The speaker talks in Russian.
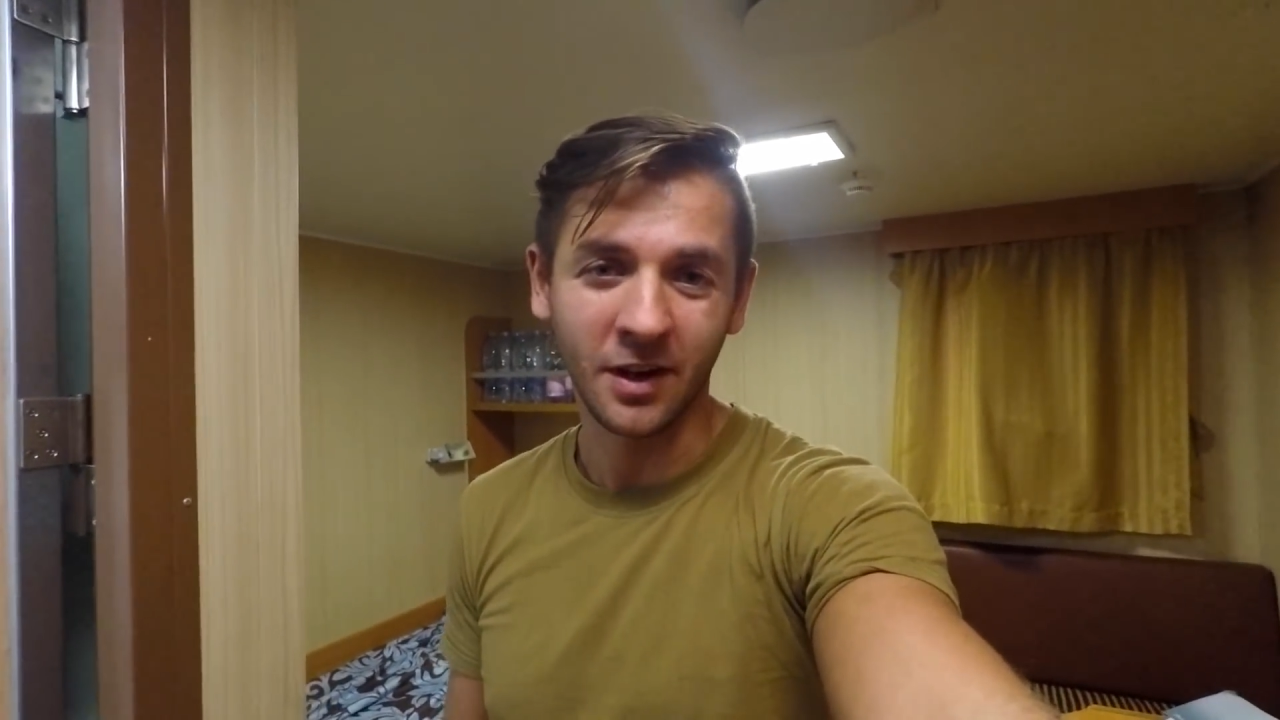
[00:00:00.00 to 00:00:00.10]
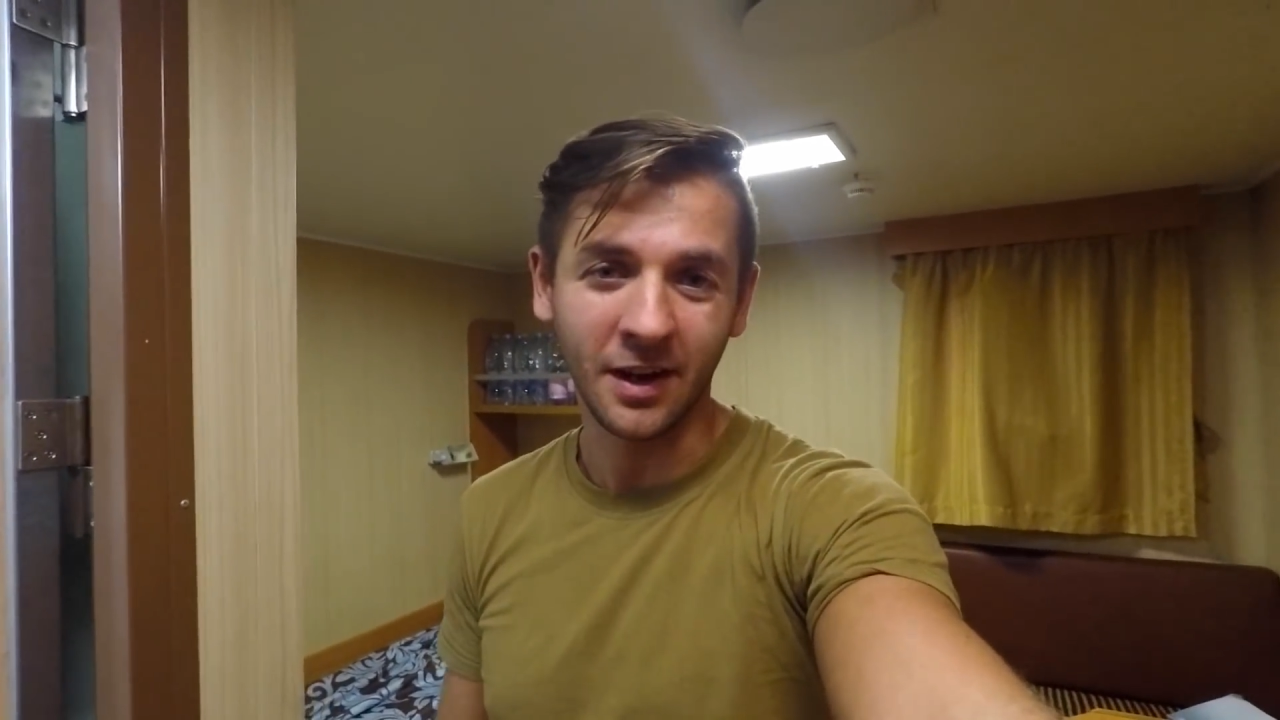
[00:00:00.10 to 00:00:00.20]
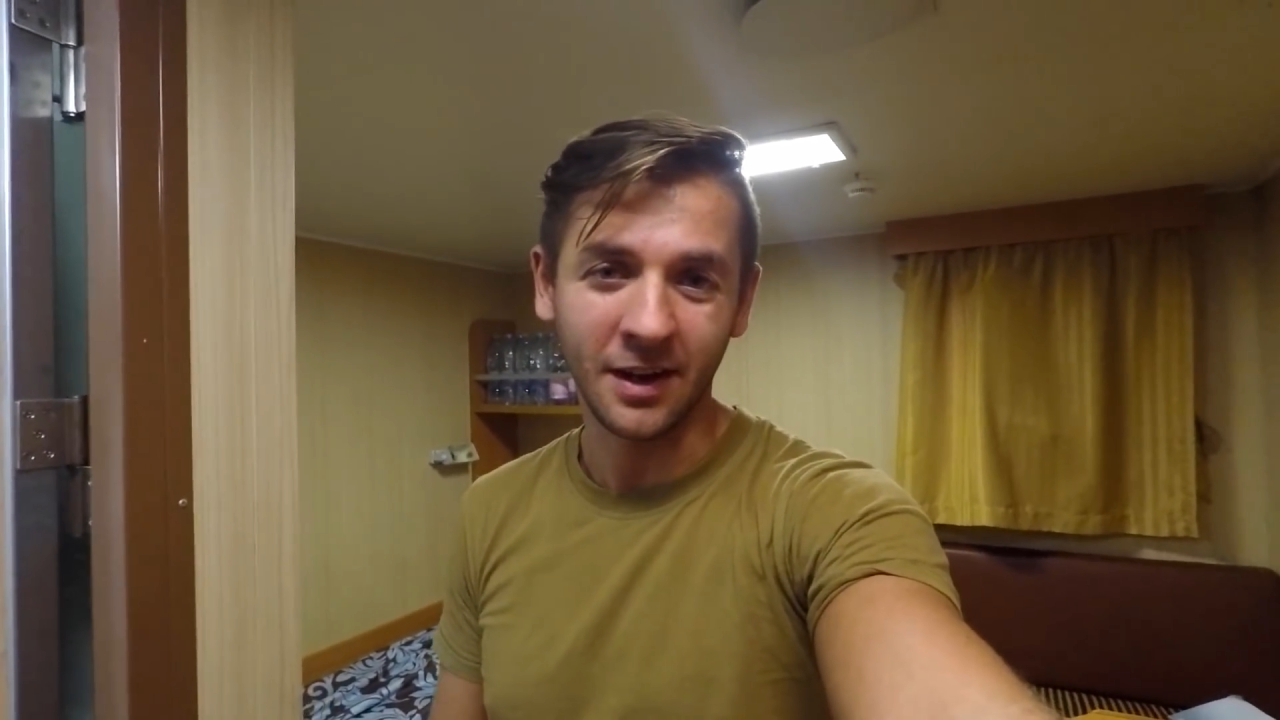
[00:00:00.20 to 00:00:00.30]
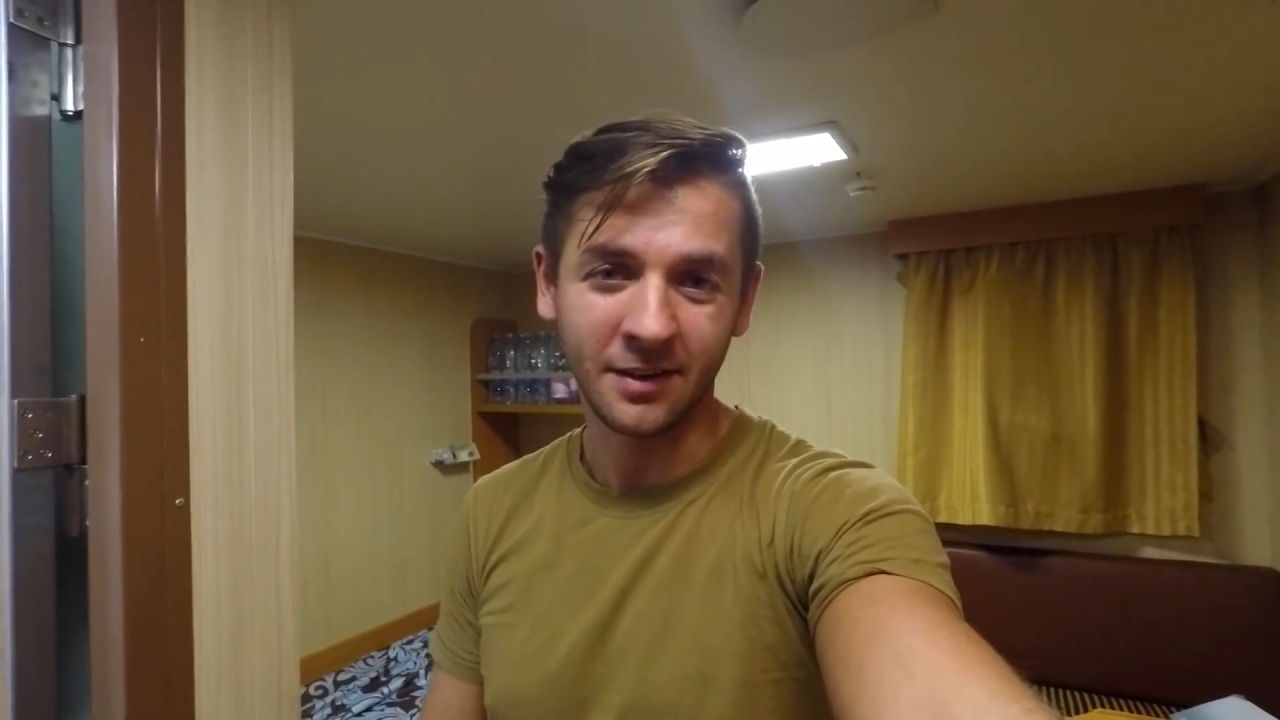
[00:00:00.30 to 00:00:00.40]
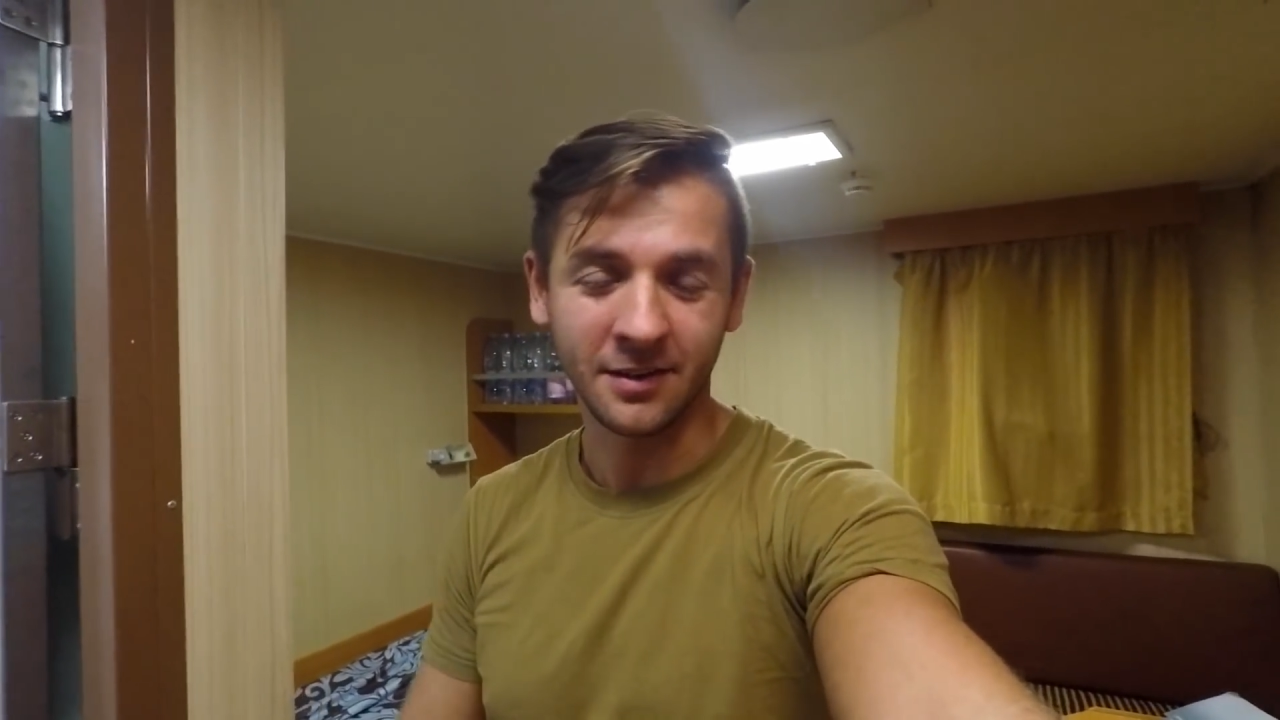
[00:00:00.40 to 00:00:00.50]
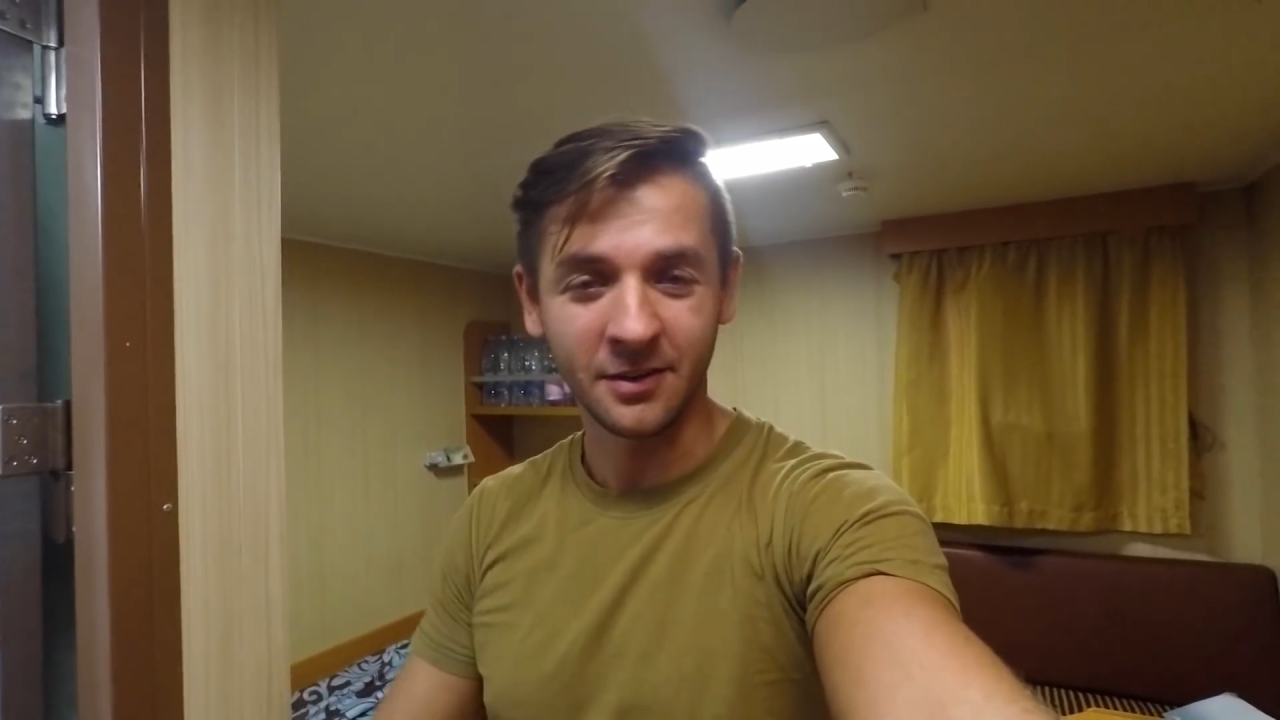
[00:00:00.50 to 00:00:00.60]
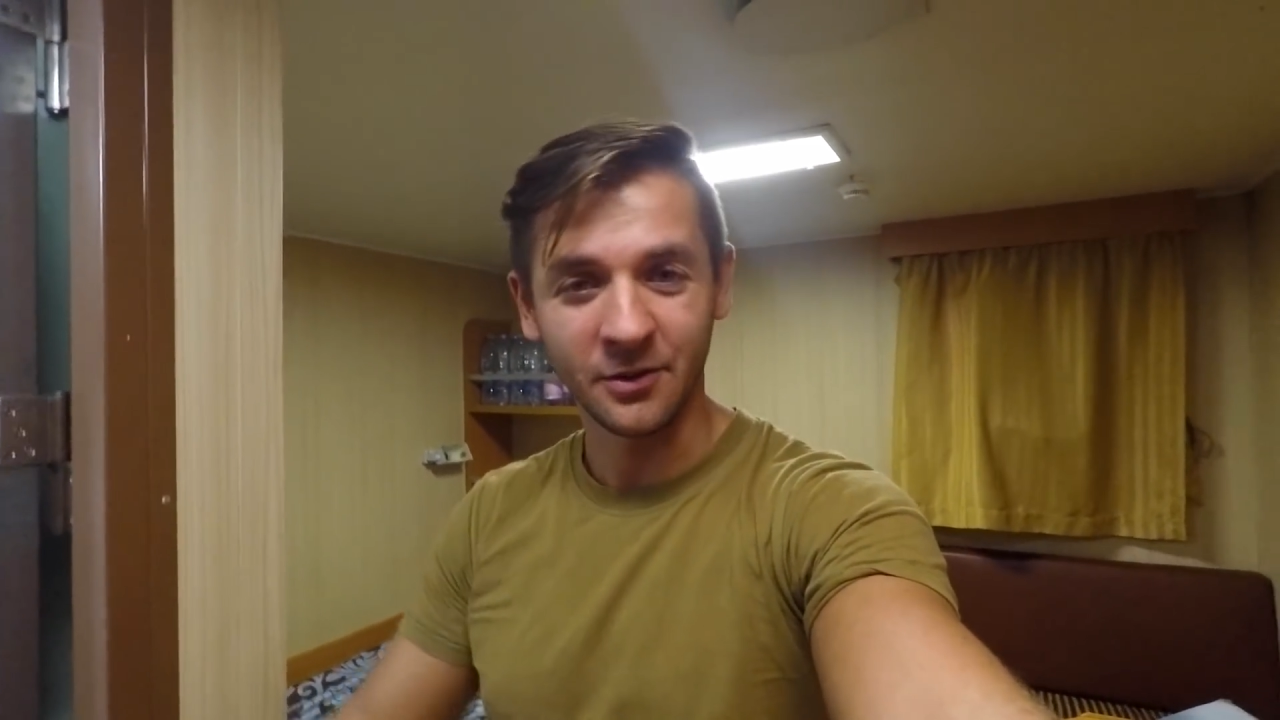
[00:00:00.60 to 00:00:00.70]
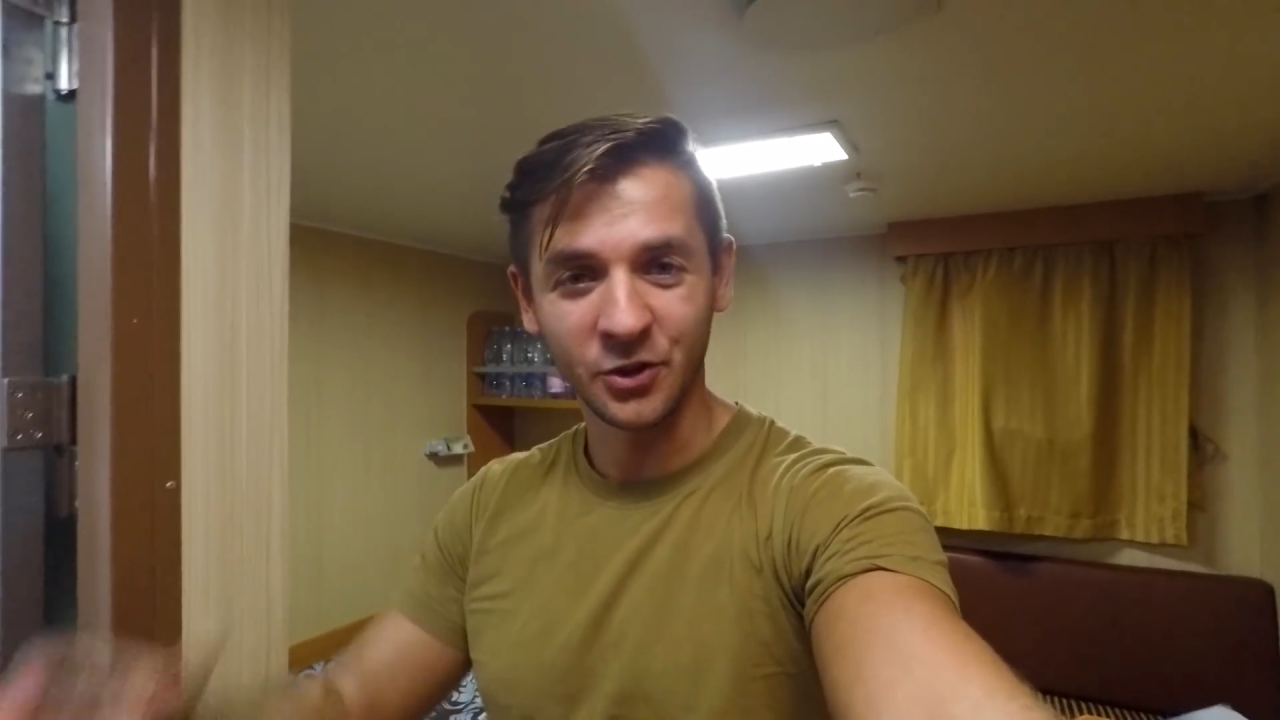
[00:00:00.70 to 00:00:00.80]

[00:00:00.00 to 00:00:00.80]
как э,